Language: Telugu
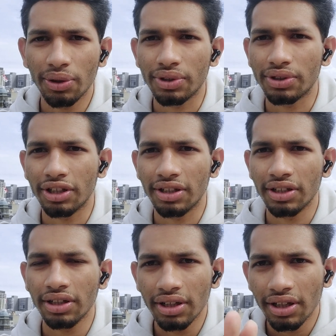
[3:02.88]
అయితే
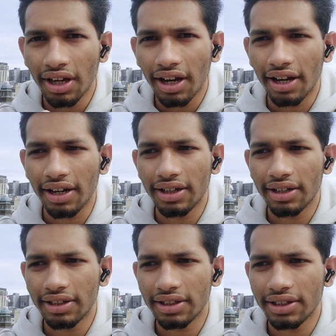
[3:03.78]
వస్తుంది
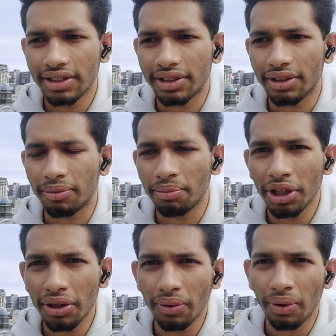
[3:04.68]
అండ్
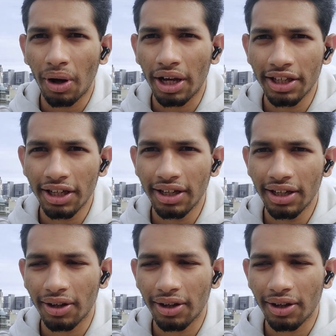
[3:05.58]
మీరు అదే